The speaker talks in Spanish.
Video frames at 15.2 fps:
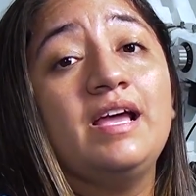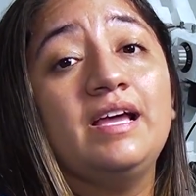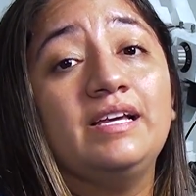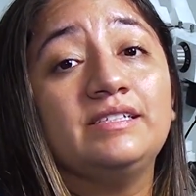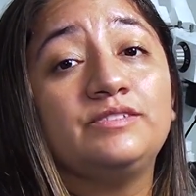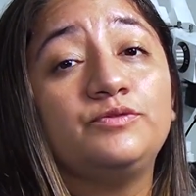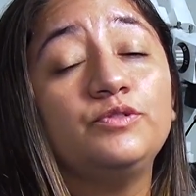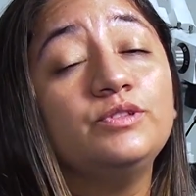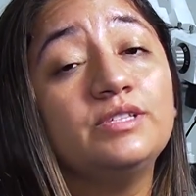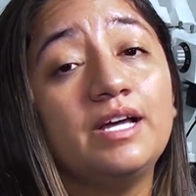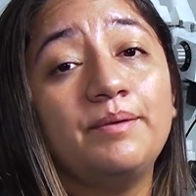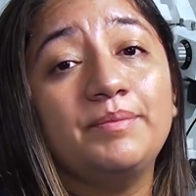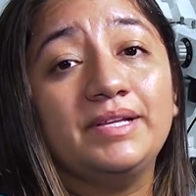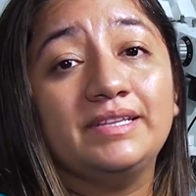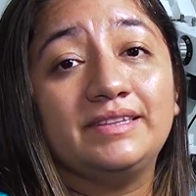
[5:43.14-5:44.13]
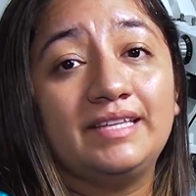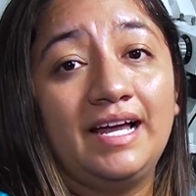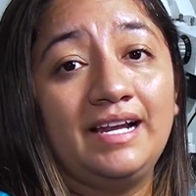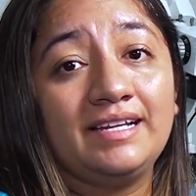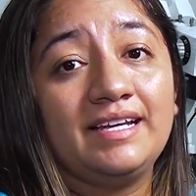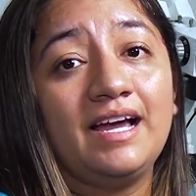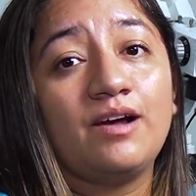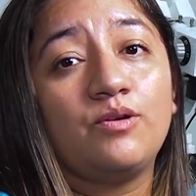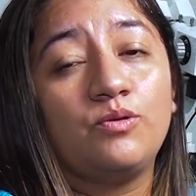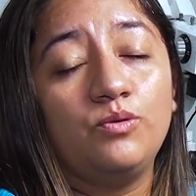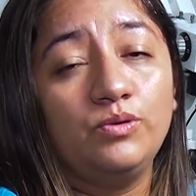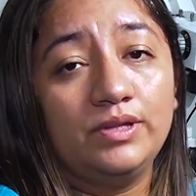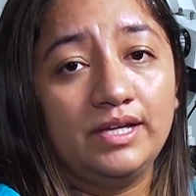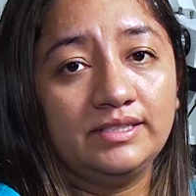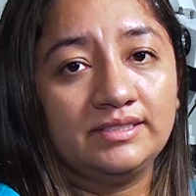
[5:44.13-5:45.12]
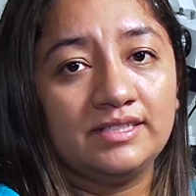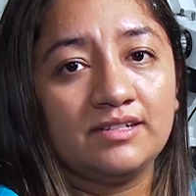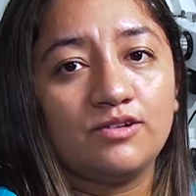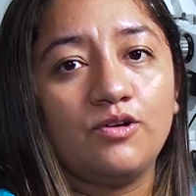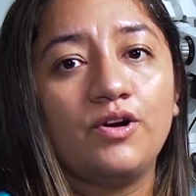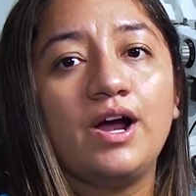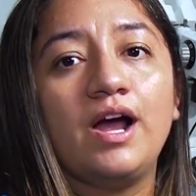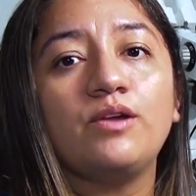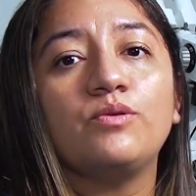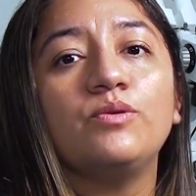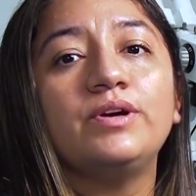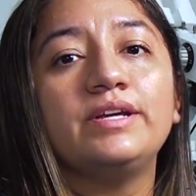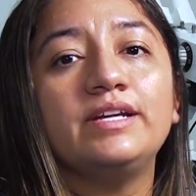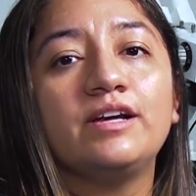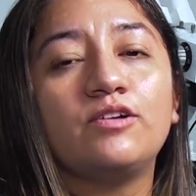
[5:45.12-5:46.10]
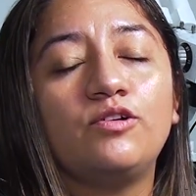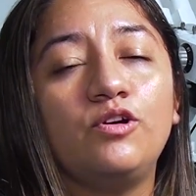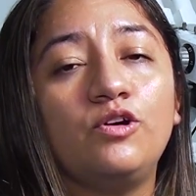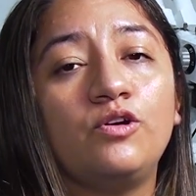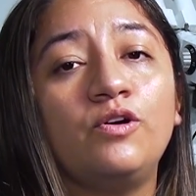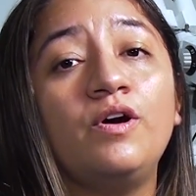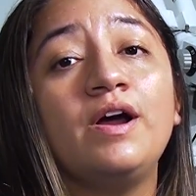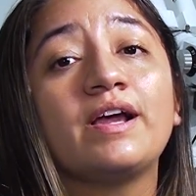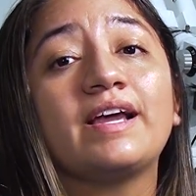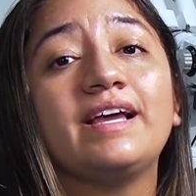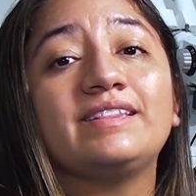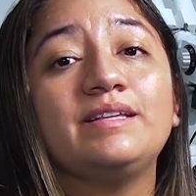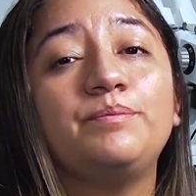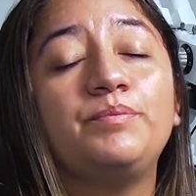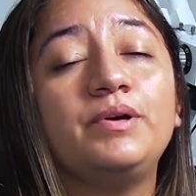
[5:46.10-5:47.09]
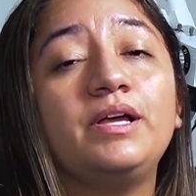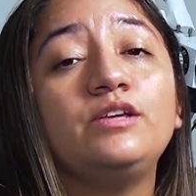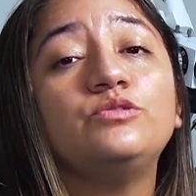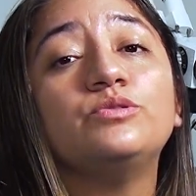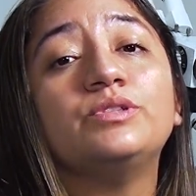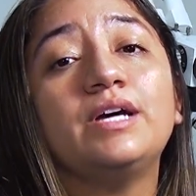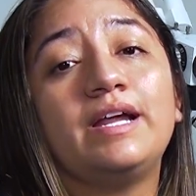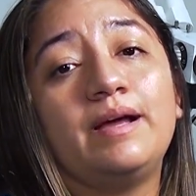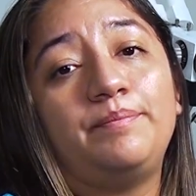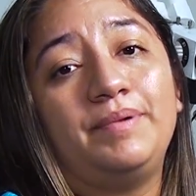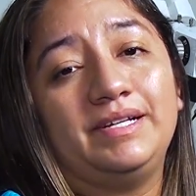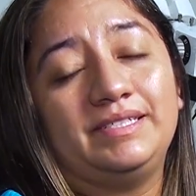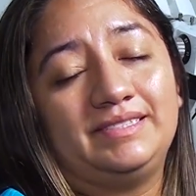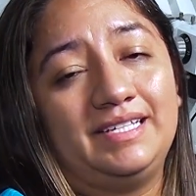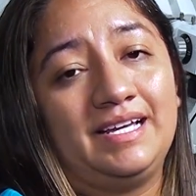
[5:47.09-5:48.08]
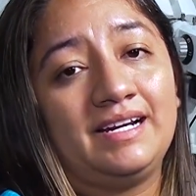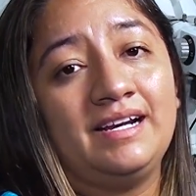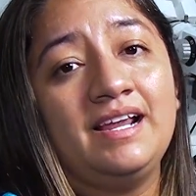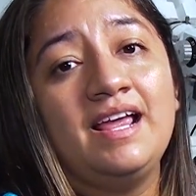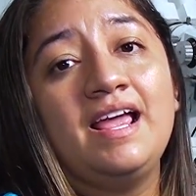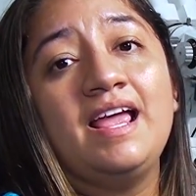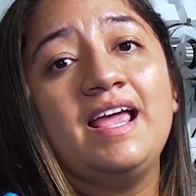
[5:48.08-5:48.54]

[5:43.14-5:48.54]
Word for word: Es fundamental que acudas con algún ginecólogo que te pueda ayudar a pasar